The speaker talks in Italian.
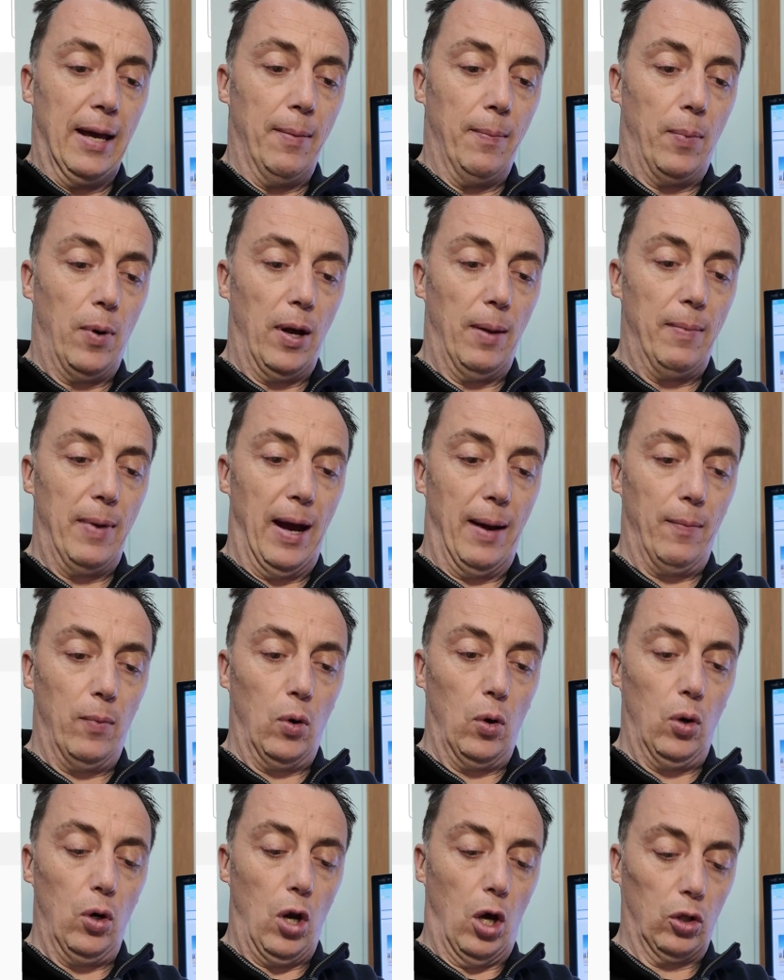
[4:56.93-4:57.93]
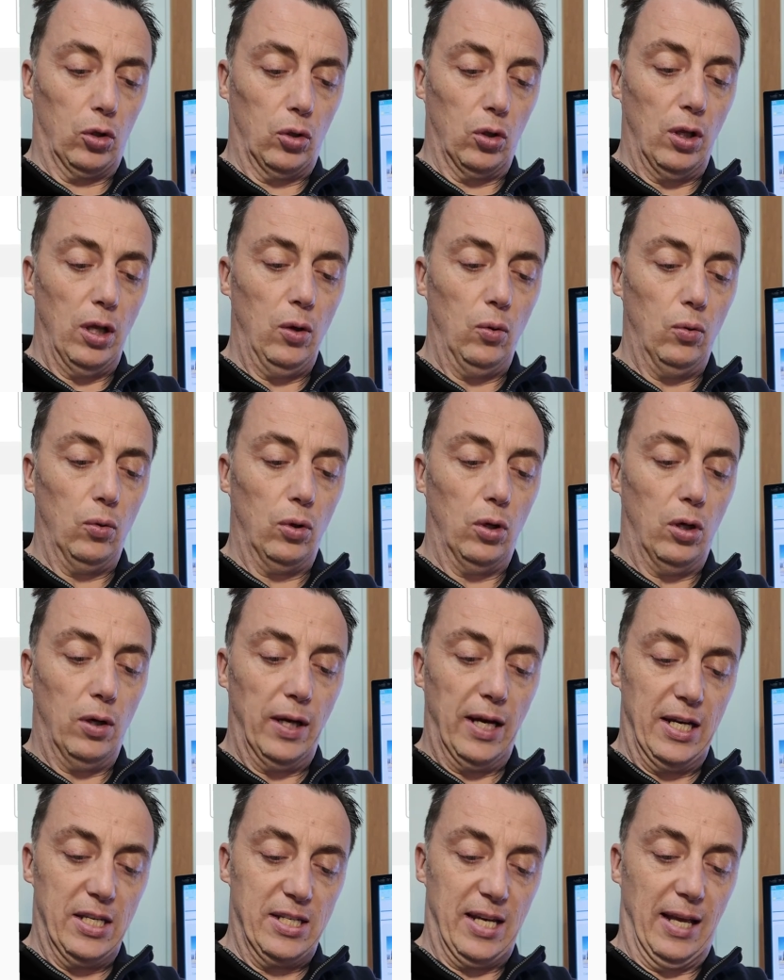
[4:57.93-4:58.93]
poi abbiamo l'8 dell'1,
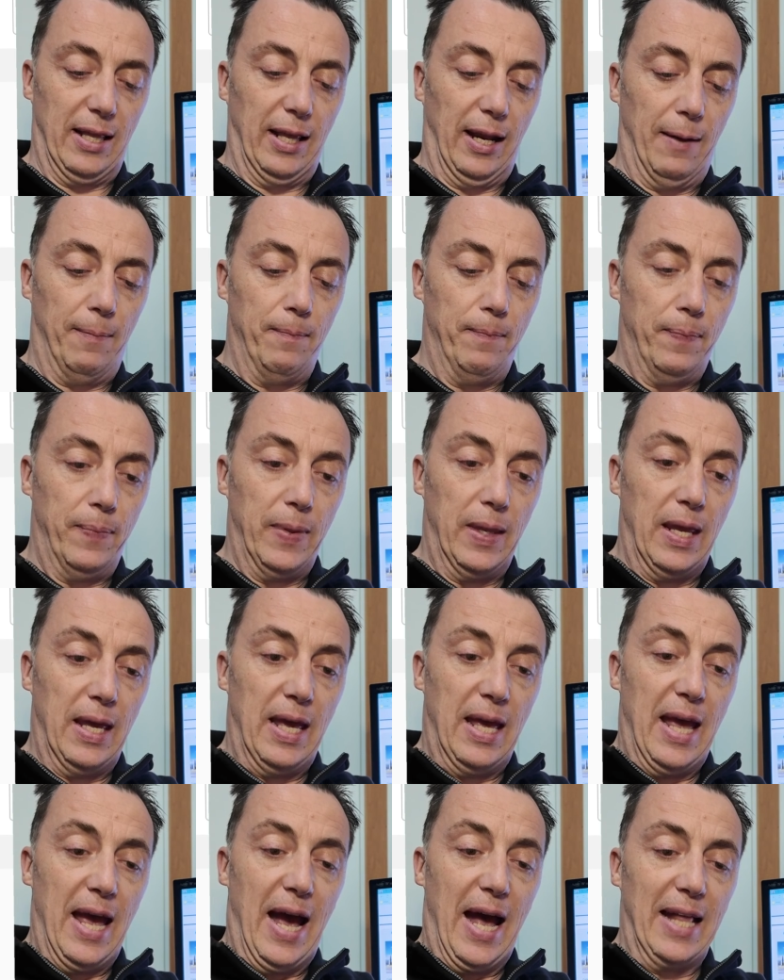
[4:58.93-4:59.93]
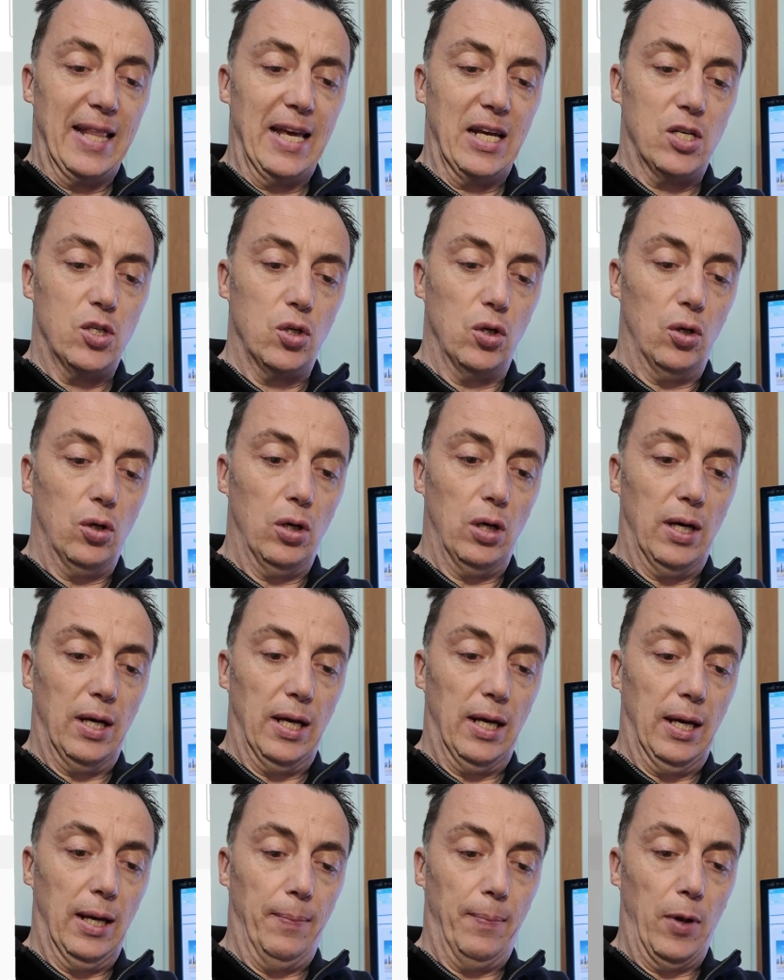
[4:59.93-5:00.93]
eccetera. Adesso
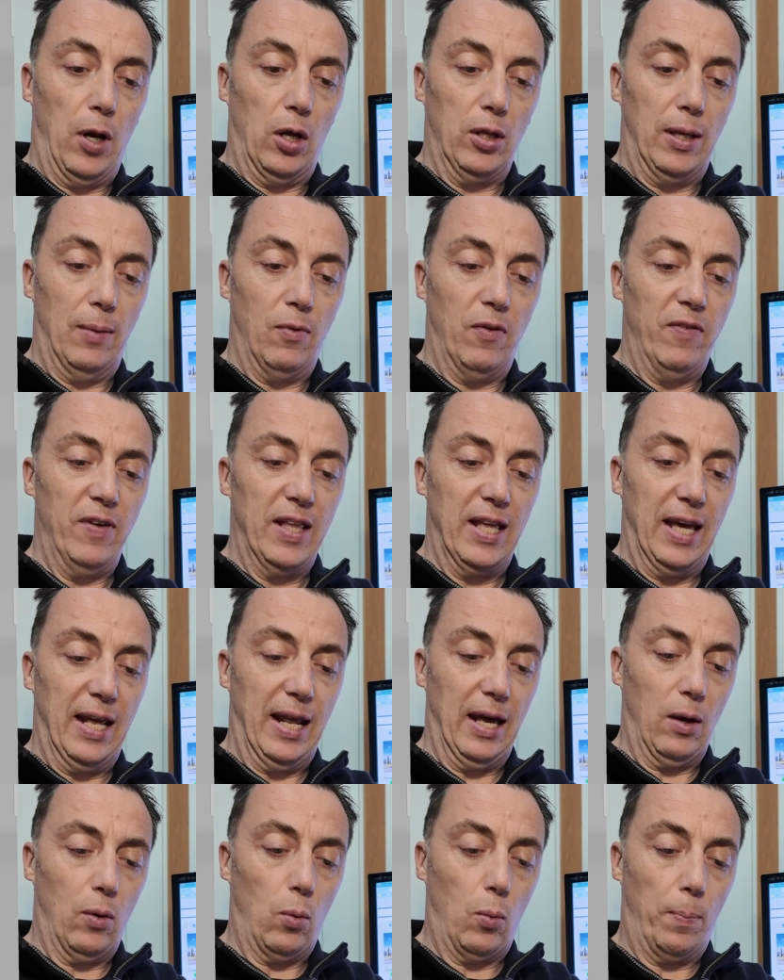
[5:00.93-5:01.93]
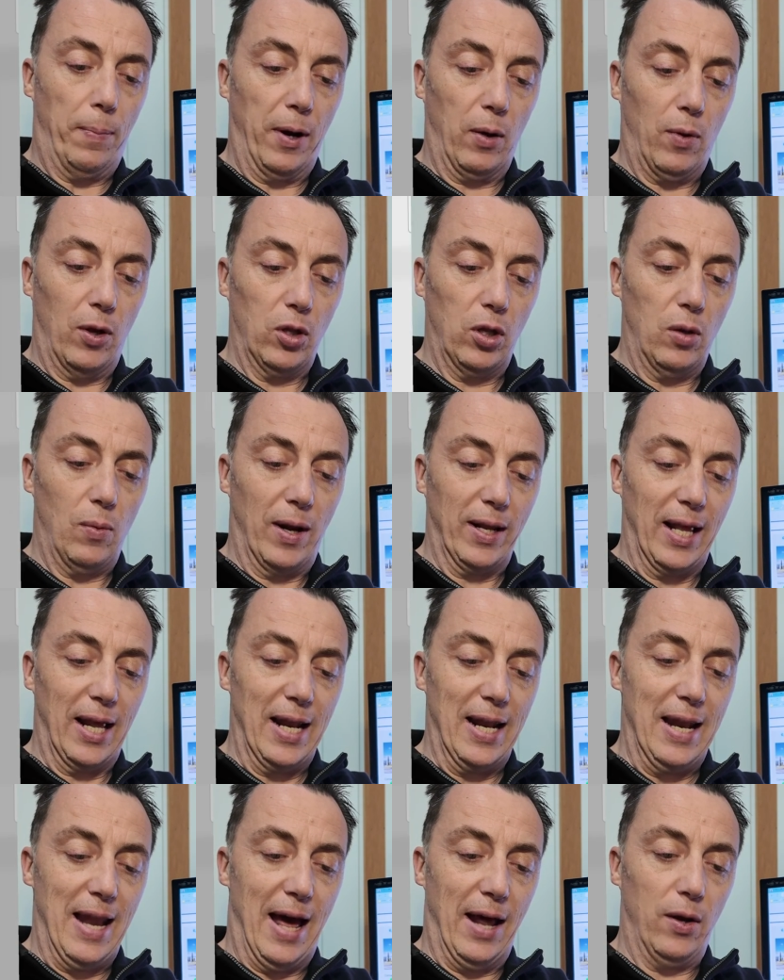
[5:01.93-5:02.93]
eh, però andiamo a vedere per quanto riguarda
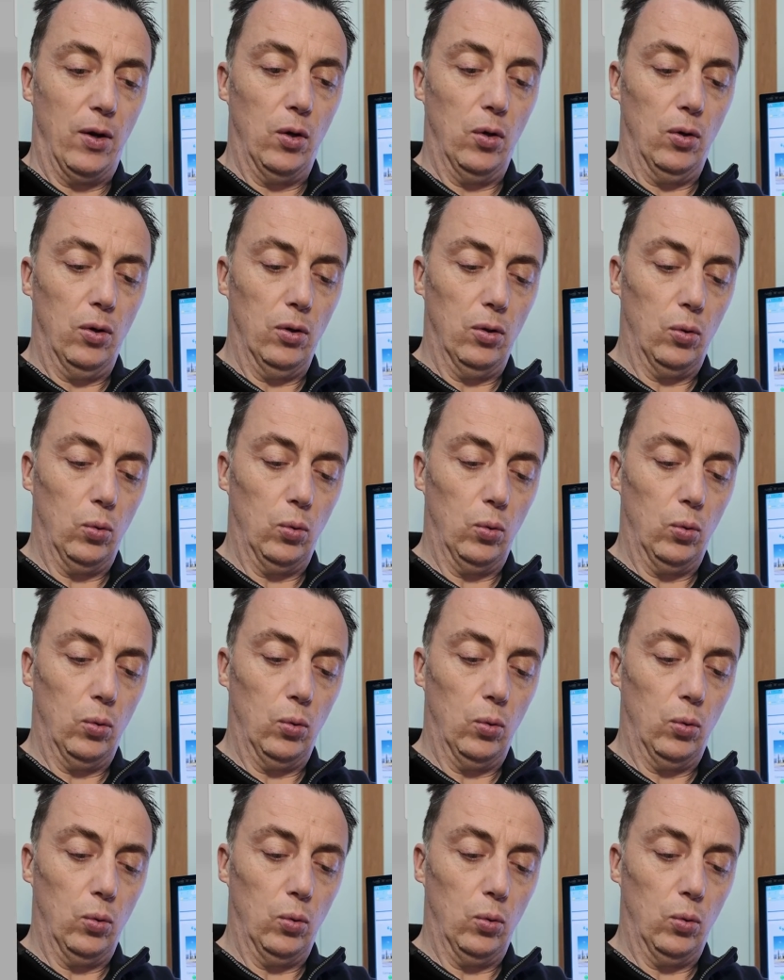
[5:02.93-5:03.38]
l'anno